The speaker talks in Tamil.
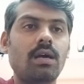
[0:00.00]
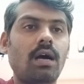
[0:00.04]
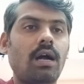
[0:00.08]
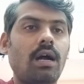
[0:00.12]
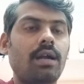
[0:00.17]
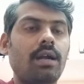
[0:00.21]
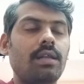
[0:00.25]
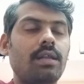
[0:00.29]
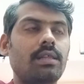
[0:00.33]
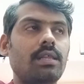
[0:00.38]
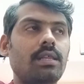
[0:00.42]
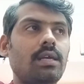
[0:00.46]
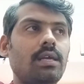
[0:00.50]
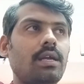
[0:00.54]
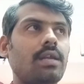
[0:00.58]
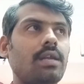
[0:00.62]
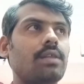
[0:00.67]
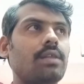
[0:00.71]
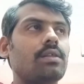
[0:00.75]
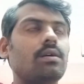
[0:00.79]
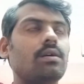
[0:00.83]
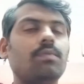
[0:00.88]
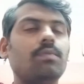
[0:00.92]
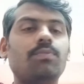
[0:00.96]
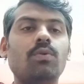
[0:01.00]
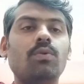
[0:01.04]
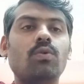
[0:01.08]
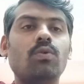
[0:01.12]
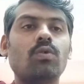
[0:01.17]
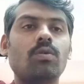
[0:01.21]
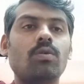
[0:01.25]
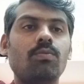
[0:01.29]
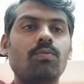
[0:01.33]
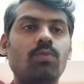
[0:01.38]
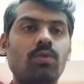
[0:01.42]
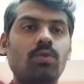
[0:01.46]
அடுத்த இடத்துக்கு
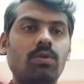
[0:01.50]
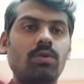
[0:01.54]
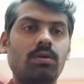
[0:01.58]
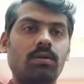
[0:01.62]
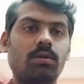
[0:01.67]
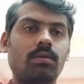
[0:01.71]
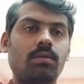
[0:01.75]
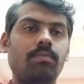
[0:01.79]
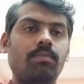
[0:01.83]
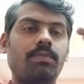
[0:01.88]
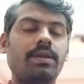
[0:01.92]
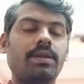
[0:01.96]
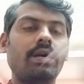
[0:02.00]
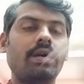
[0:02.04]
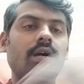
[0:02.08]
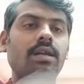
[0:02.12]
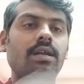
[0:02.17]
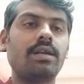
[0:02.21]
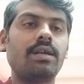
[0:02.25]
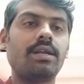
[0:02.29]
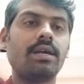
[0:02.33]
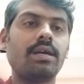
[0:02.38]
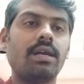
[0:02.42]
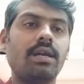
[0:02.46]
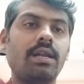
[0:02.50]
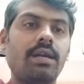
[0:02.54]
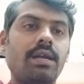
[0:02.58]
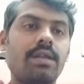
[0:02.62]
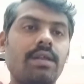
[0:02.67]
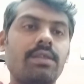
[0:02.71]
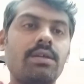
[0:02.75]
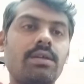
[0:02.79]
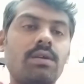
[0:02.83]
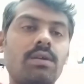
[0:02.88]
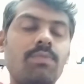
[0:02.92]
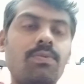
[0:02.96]
போகணும் ஒரு ப்ரியாரிட்டியான
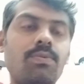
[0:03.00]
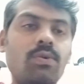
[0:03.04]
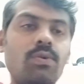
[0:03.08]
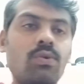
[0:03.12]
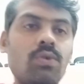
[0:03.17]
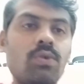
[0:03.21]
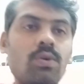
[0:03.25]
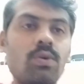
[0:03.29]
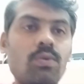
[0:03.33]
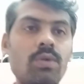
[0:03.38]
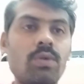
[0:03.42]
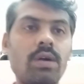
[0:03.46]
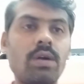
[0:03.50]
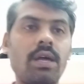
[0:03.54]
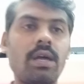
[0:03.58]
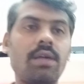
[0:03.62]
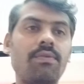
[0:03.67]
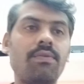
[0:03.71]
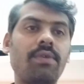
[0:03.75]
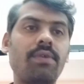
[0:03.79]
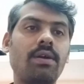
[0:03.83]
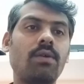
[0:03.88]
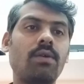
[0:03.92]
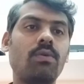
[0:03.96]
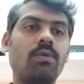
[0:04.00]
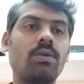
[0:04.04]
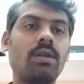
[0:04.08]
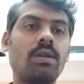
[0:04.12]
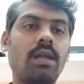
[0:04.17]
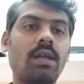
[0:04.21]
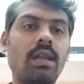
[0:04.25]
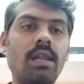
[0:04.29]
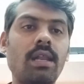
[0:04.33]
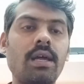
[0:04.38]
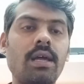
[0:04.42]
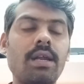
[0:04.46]
இடத்துக்கு போகணும் ஒரு ஹைஃபை ஒரு
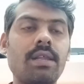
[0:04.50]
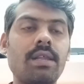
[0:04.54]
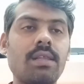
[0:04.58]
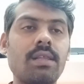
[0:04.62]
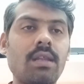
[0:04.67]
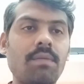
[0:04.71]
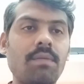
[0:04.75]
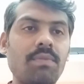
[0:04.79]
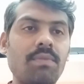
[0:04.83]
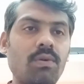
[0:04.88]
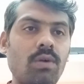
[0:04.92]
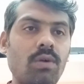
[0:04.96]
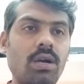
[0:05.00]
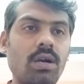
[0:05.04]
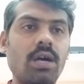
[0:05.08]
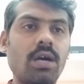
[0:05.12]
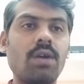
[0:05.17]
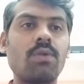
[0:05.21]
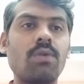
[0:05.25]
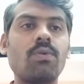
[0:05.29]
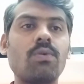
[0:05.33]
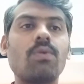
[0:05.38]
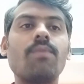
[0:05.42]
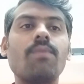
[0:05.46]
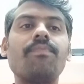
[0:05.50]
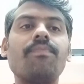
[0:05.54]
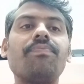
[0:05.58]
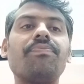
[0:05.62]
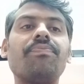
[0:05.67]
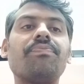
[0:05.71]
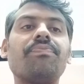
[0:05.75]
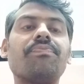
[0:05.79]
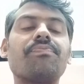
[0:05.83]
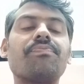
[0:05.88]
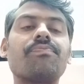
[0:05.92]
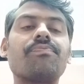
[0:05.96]
நல்ல இடத்துல போய் உட்காரணும்
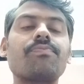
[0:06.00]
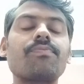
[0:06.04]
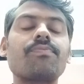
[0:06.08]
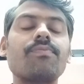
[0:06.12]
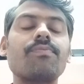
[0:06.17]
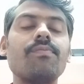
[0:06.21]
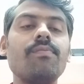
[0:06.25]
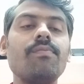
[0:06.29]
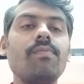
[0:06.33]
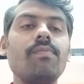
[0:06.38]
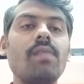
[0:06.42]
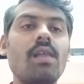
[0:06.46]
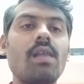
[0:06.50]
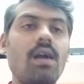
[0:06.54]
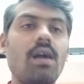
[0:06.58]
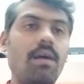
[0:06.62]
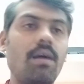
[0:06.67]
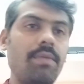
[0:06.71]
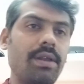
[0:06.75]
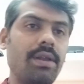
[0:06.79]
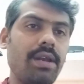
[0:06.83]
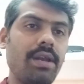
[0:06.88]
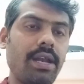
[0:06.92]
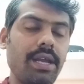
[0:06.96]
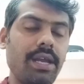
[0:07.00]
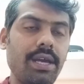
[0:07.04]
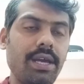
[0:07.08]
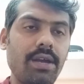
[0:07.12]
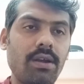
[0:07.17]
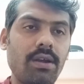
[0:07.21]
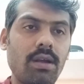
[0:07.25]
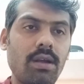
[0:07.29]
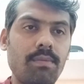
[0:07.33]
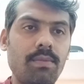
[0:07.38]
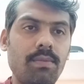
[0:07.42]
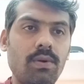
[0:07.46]
அப்படின்னு
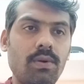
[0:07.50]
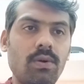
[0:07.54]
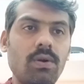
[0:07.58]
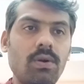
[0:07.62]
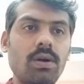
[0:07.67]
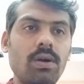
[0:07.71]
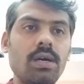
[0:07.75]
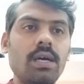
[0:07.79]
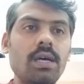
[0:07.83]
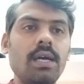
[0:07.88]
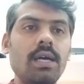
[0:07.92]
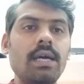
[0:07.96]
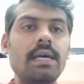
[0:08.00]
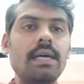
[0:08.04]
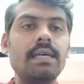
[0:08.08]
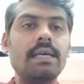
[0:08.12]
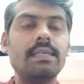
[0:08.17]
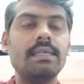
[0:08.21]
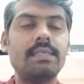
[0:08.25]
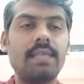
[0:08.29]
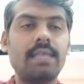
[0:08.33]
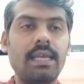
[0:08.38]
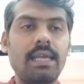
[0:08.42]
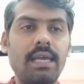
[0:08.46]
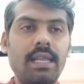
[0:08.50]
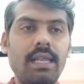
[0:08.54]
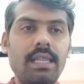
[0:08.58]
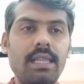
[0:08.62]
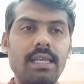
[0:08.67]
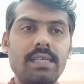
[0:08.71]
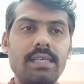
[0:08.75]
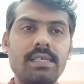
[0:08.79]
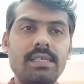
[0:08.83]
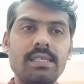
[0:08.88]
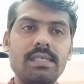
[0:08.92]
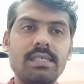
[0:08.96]
நினைக்கிற நம்ம
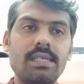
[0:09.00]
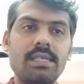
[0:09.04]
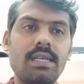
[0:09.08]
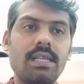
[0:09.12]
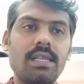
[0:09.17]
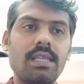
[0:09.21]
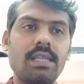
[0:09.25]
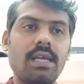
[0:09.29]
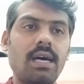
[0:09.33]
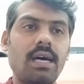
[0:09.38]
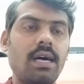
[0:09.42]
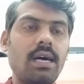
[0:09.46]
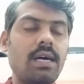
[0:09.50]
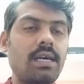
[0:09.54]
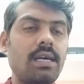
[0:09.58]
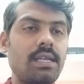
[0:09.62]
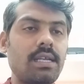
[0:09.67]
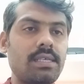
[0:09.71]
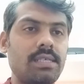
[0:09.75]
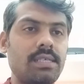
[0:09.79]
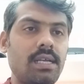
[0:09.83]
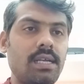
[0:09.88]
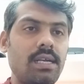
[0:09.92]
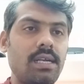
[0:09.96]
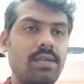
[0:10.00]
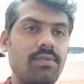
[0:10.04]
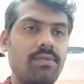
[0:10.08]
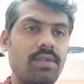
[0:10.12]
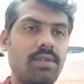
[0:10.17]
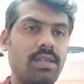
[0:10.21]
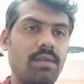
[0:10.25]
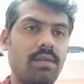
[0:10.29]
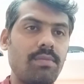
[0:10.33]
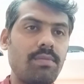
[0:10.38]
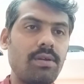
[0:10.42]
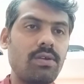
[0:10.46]
செய்கிறதே செஞ்சுட்டு இருந்தால் ரிசல்ட்
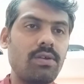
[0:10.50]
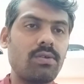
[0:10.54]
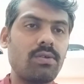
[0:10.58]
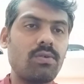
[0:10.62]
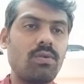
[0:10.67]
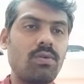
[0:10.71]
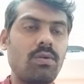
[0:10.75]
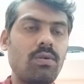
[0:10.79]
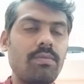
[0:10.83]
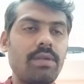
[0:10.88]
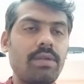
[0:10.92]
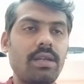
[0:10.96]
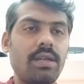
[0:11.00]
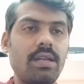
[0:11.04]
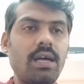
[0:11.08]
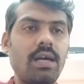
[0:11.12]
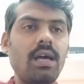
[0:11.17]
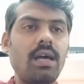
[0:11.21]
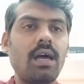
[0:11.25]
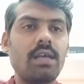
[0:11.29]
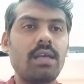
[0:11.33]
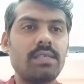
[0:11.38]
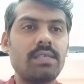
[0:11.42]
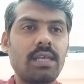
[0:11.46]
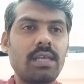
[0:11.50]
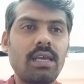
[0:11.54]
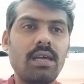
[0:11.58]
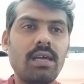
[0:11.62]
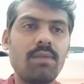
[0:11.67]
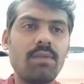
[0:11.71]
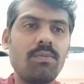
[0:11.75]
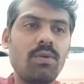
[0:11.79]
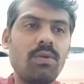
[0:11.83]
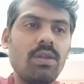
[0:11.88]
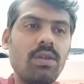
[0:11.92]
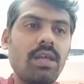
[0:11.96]
வந்து எப்படி இருக்கும் அப்படின்னா
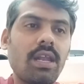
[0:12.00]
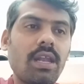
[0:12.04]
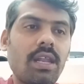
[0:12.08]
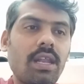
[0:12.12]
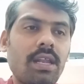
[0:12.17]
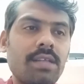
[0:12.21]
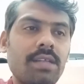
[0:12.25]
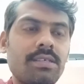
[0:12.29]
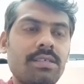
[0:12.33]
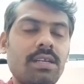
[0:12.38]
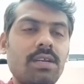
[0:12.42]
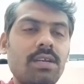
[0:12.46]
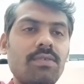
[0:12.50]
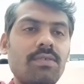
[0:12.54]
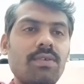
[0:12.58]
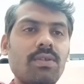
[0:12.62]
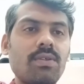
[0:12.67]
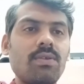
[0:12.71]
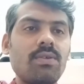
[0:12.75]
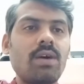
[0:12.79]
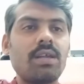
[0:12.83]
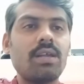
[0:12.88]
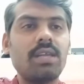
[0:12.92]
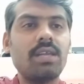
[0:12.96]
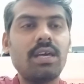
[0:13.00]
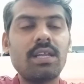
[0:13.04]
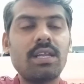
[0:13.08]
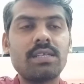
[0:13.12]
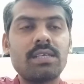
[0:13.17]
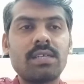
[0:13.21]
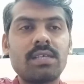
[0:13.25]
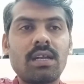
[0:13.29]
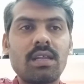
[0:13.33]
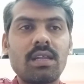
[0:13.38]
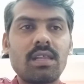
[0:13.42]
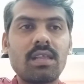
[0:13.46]
செய்யும்போது என்ன ரிசல்ட் வருதோ அதே
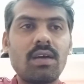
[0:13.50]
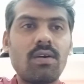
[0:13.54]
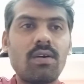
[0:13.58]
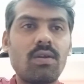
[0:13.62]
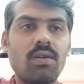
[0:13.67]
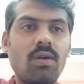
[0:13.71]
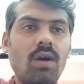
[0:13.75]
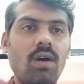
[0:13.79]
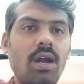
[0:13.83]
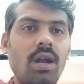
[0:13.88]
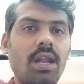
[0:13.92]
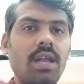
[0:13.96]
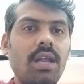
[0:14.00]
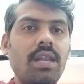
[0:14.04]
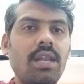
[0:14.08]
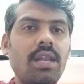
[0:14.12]
ரிசல்ட் தான் வரும் ஆனால்